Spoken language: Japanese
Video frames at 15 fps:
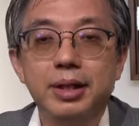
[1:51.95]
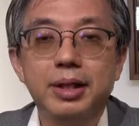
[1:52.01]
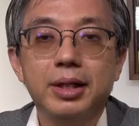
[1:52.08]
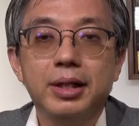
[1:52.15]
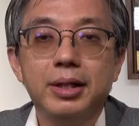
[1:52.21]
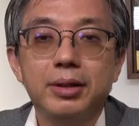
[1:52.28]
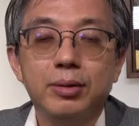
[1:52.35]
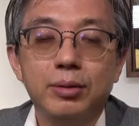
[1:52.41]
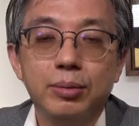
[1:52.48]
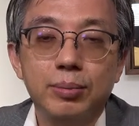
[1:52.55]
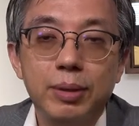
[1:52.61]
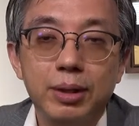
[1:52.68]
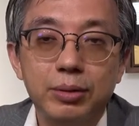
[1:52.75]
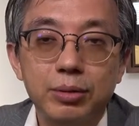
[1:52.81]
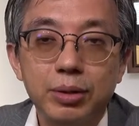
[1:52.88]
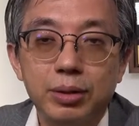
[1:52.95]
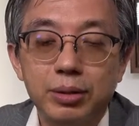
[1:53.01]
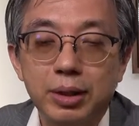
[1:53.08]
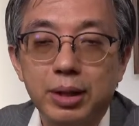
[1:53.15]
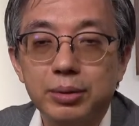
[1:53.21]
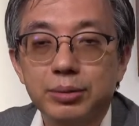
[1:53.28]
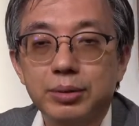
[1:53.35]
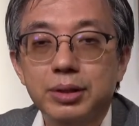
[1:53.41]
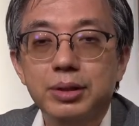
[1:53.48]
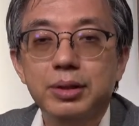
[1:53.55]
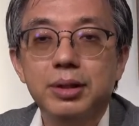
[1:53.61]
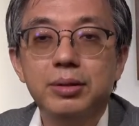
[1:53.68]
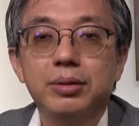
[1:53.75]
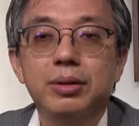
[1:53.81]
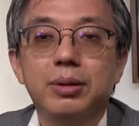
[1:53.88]
えーとまあ、とにかくあの売りに出
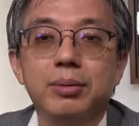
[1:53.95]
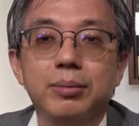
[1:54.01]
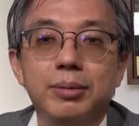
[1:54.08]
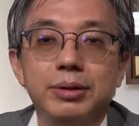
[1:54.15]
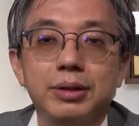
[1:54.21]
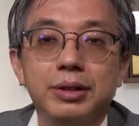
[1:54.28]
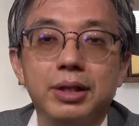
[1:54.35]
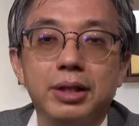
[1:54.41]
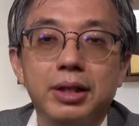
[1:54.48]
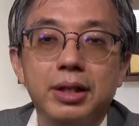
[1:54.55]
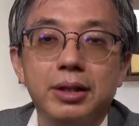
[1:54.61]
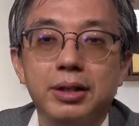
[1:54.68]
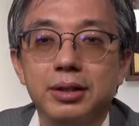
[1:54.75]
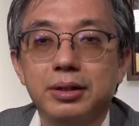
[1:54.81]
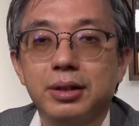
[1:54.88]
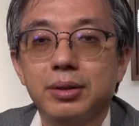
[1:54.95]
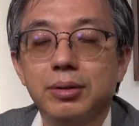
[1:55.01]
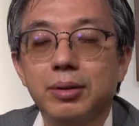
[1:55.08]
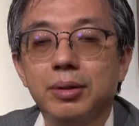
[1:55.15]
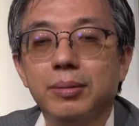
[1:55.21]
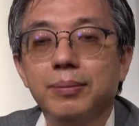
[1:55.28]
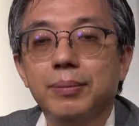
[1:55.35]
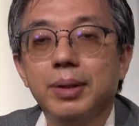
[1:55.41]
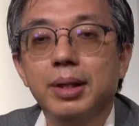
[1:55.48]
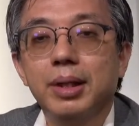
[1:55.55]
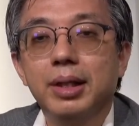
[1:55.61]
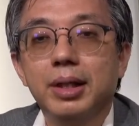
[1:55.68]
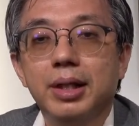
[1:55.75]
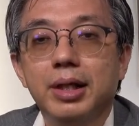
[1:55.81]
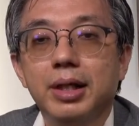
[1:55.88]
ることはもう絶対ないんですけど、
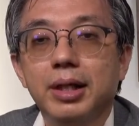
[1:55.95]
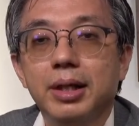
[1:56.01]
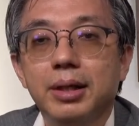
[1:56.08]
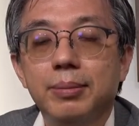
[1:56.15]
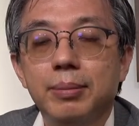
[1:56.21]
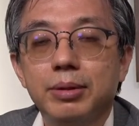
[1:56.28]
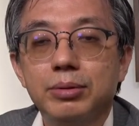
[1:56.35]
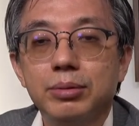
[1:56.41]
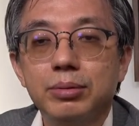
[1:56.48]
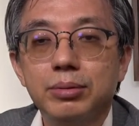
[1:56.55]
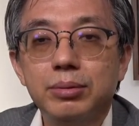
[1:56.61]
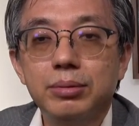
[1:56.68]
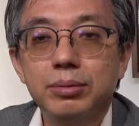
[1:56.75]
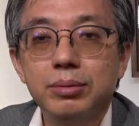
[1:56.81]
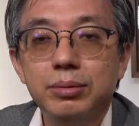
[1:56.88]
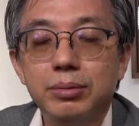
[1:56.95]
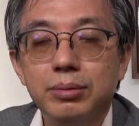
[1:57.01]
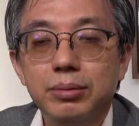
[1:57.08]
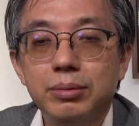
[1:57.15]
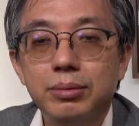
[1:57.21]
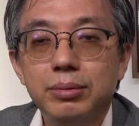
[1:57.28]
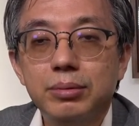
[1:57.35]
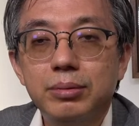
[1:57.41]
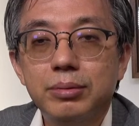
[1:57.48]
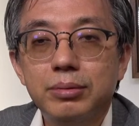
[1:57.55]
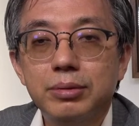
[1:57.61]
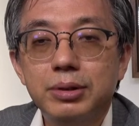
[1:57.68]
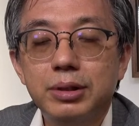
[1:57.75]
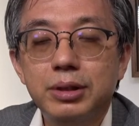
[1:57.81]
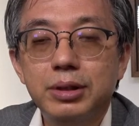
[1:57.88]
えーまあ、その
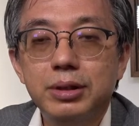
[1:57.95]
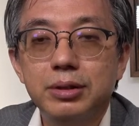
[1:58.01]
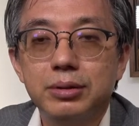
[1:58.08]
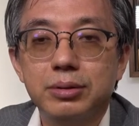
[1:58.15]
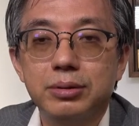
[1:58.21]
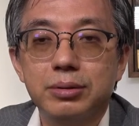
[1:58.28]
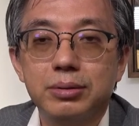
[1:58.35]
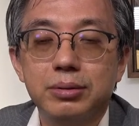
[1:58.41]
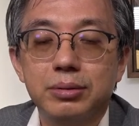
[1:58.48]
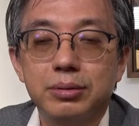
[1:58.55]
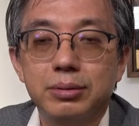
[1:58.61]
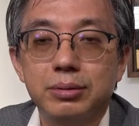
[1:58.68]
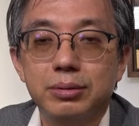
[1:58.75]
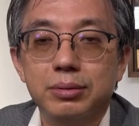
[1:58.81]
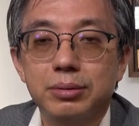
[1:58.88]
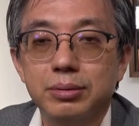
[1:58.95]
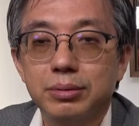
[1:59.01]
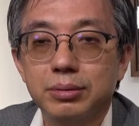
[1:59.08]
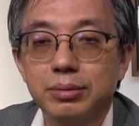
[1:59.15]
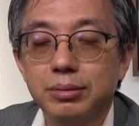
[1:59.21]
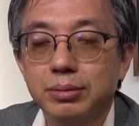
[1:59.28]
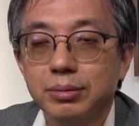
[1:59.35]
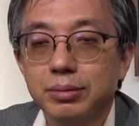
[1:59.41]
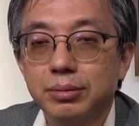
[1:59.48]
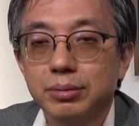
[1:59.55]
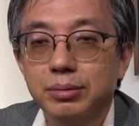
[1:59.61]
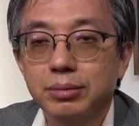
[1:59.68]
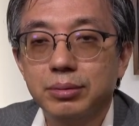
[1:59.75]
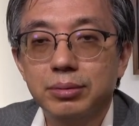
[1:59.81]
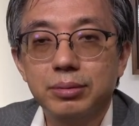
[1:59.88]
シリーズ
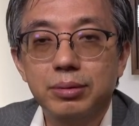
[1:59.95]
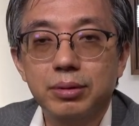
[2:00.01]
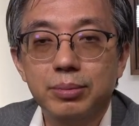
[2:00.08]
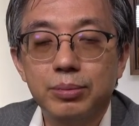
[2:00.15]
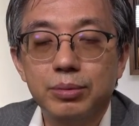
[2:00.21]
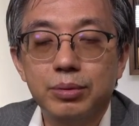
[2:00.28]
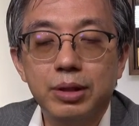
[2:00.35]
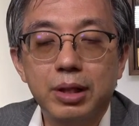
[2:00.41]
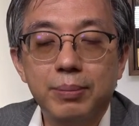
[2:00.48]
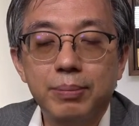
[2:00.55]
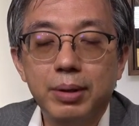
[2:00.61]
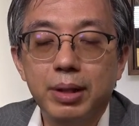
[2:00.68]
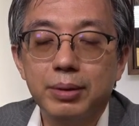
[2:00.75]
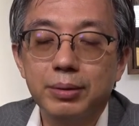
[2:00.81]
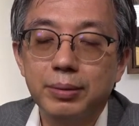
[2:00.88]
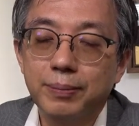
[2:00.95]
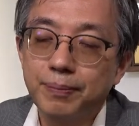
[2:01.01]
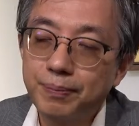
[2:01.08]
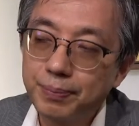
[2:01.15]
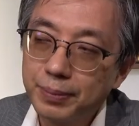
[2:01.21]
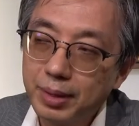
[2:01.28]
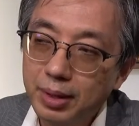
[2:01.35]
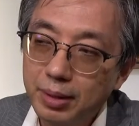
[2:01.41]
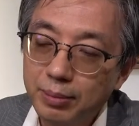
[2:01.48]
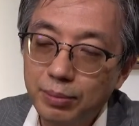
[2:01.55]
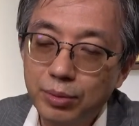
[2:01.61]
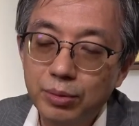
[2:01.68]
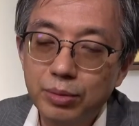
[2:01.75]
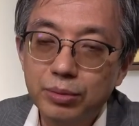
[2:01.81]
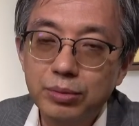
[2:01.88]
よりもやっぱあの
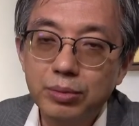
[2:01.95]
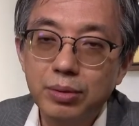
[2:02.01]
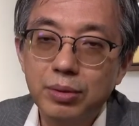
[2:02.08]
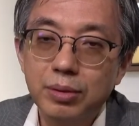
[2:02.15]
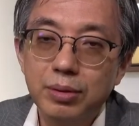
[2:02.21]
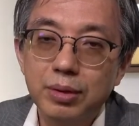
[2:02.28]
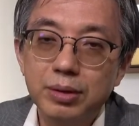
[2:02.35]
モノクロ